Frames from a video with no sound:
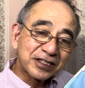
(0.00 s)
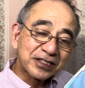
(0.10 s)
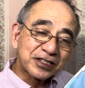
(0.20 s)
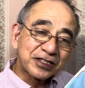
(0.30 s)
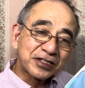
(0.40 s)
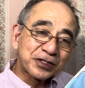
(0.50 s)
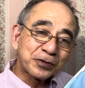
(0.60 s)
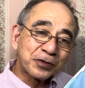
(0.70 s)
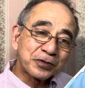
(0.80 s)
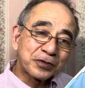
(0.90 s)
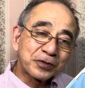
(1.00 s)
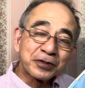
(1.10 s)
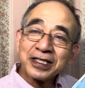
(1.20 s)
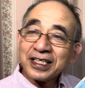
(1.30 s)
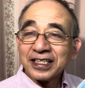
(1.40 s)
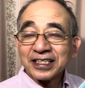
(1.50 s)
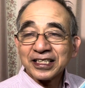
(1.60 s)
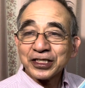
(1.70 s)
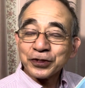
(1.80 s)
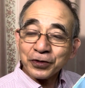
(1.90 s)
主の
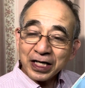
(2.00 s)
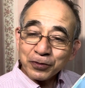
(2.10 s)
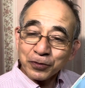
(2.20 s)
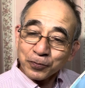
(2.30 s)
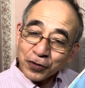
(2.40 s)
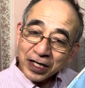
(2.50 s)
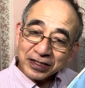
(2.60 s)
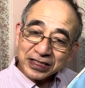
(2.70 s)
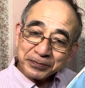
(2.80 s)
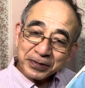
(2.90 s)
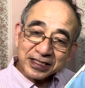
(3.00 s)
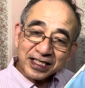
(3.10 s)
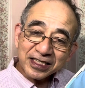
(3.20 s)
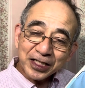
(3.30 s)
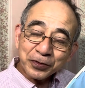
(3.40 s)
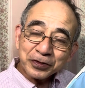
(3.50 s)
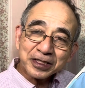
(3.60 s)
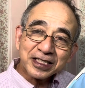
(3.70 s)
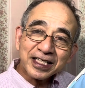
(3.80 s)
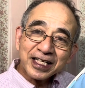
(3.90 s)
キリストが模範示されたよう
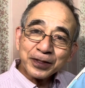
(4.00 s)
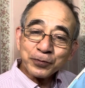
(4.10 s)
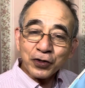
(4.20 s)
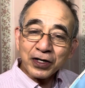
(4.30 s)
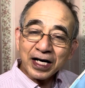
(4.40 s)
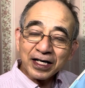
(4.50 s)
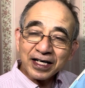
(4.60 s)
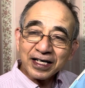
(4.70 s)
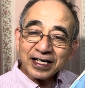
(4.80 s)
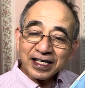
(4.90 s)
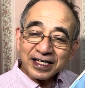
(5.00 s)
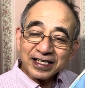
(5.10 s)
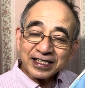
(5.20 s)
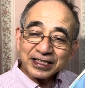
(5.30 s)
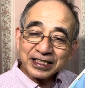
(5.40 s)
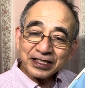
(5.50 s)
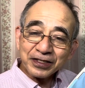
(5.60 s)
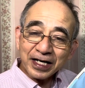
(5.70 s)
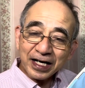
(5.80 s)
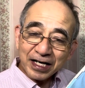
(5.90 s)
に、もう、あ
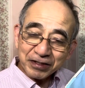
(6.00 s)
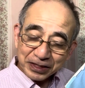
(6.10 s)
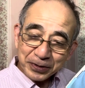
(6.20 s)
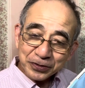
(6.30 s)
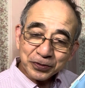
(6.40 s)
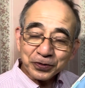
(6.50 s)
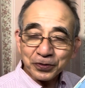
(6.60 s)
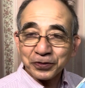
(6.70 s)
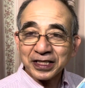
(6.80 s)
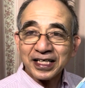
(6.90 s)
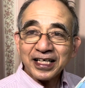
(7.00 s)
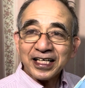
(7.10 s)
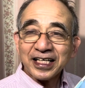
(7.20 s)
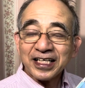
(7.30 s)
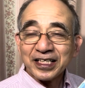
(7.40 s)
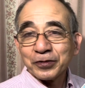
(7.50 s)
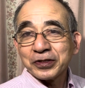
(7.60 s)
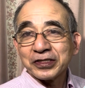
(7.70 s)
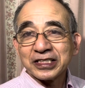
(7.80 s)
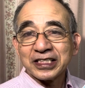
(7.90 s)
歩きましょうということで、えー、
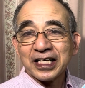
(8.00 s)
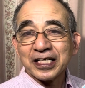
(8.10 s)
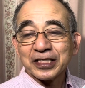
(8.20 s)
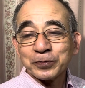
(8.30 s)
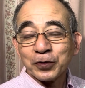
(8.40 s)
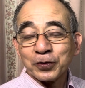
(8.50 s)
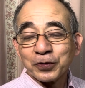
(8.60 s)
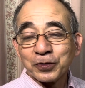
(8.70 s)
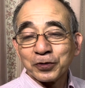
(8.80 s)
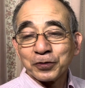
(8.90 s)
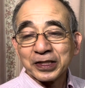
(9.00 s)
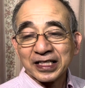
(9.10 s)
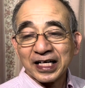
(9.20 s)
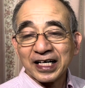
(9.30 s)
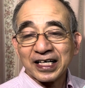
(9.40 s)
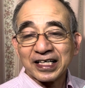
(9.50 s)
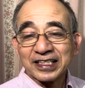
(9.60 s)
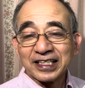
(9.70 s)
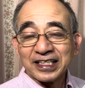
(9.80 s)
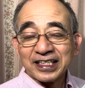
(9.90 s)
のしられても、また、
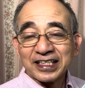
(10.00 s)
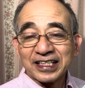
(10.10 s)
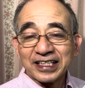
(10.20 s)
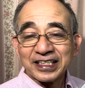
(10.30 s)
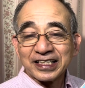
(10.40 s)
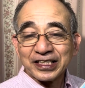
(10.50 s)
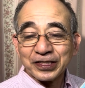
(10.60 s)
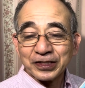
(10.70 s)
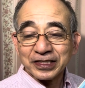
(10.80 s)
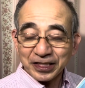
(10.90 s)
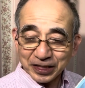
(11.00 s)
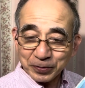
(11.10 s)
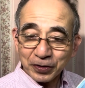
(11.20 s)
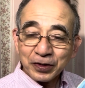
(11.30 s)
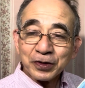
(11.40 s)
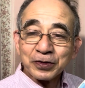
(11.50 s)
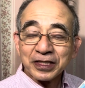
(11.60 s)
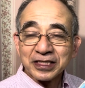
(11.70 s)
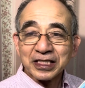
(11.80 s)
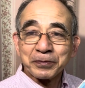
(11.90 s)
えー、されても、
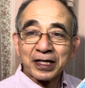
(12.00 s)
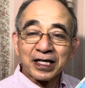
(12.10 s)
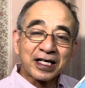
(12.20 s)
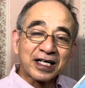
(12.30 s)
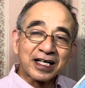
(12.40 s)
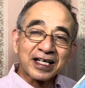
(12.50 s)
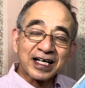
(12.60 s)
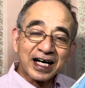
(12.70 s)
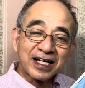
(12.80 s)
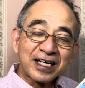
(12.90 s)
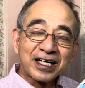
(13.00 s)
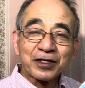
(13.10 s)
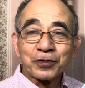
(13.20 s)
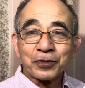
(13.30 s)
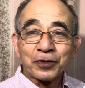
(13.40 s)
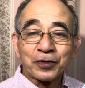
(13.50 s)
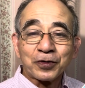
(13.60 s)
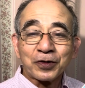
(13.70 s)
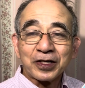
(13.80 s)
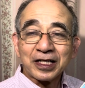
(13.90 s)
イエス様が、この、
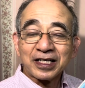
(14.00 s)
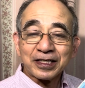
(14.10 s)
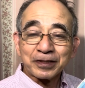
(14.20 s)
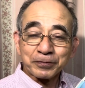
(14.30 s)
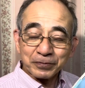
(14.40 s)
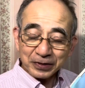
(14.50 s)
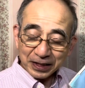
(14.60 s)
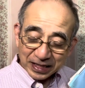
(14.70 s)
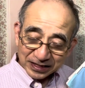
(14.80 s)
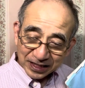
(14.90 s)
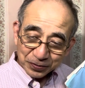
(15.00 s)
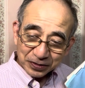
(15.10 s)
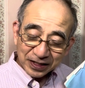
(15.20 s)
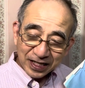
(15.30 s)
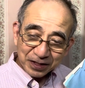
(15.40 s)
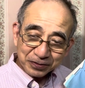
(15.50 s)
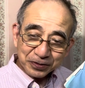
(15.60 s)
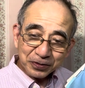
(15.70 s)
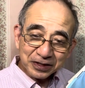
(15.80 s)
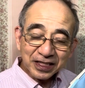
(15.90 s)
足跡に歩く
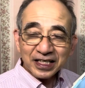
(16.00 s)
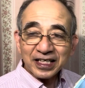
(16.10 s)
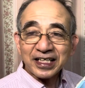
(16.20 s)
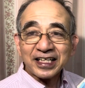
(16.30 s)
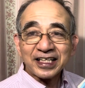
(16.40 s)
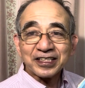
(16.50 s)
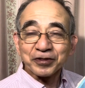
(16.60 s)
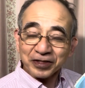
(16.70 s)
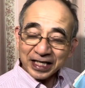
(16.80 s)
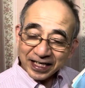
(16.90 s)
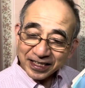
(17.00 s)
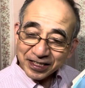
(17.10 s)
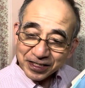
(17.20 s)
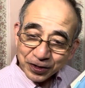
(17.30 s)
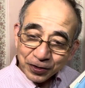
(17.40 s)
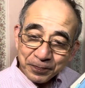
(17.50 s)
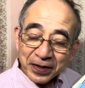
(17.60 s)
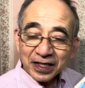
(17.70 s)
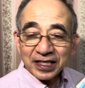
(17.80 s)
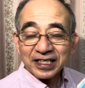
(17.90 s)
ように、えー、ちょっと大変ですけど、
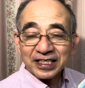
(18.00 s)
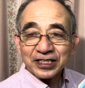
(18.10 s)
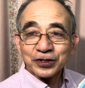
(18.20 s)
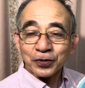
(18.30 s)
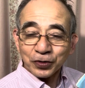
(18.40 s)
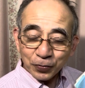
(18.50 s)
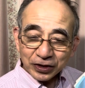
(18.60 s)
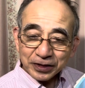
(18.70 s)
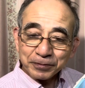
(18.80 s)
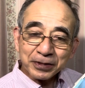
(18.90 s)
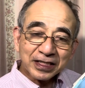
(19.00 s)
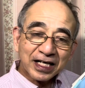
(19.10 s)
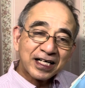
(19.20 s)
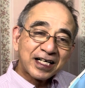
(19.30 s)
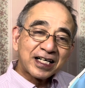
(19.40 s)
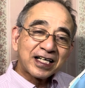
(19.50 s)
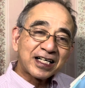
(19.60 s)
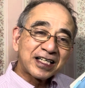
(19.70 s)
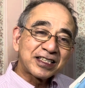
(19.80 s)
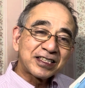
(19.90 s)
えー、死と共に、また
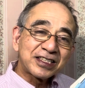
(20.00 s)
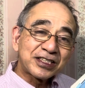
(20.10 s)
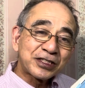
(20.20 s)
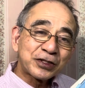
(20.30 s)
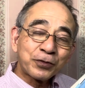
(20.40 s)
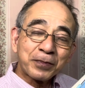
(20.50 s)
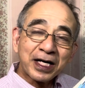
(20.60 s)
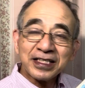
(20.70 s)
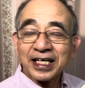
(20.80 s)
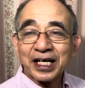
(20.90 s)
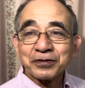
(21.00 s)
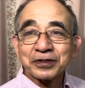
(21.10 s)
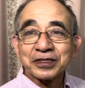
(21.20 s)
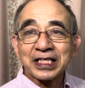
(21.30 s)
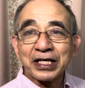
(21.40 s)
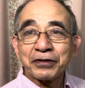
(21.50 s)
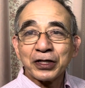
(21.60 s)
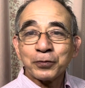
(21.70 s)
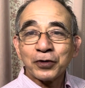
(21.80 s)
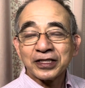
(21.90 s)
あ、死の前にある幸い
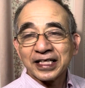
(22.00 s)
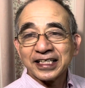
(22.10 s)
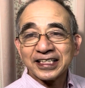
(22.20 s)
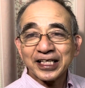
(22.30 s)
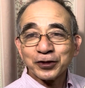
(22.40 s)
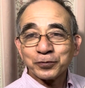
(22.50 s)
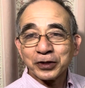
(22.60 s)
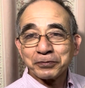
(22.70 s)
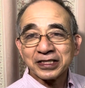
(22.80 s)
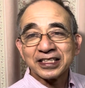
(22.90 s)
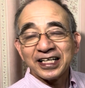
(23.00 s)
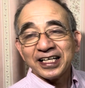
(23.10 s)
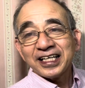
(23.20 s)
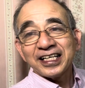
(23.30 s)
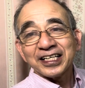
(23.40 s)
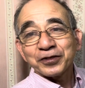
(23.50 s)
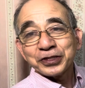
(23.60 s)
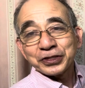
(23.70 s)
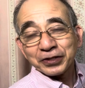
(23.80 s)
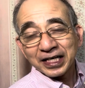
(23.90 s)
を覚えていきたいと思います。えー、今
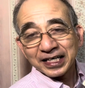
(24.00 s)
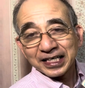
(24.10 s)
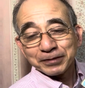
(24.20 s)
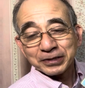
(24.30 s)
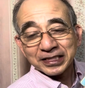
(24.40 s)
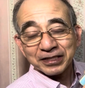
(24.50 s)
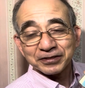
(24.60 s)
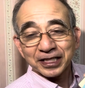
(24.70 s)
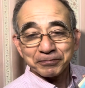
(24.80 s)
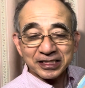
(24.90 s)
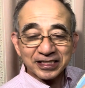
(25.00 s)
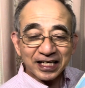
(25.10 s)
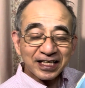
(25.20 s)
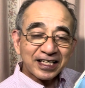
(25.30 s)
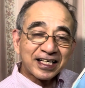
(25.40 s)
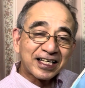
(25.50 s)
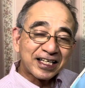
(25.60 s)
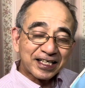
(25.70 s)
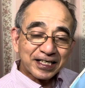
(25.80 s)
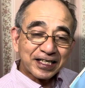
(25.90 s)
週は短くなりました。
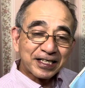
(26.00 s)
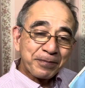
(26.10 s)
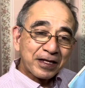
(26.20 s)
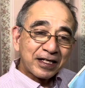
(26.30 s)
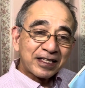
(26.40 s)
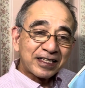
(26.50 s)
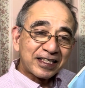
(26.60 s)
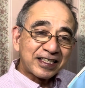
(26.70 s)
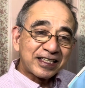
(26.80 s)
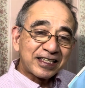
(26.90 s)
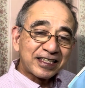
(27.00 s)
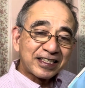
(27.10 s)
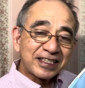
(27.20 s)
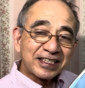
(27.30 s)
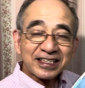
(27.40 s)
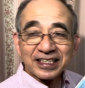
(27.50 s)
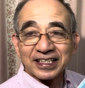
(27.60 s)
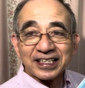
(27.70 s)
あえー